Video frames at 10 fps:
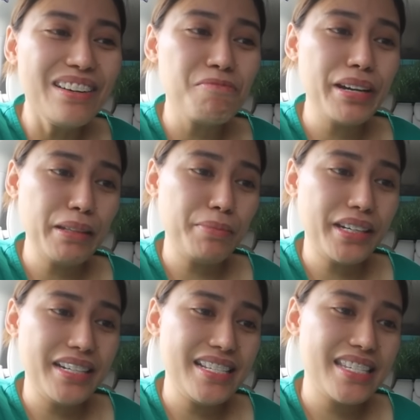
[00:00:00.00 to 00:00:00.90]
Mabait
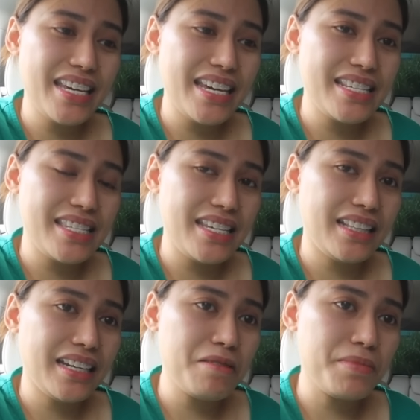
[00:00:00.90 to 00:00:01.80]
pa rin ang JAC,
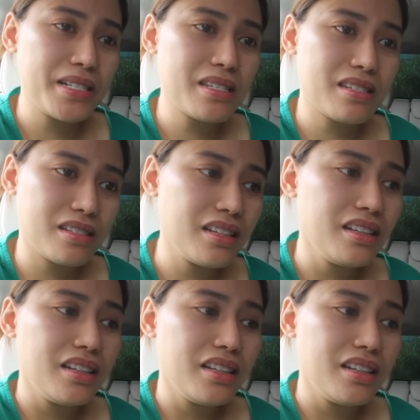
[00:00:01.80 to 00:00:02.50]
3 months.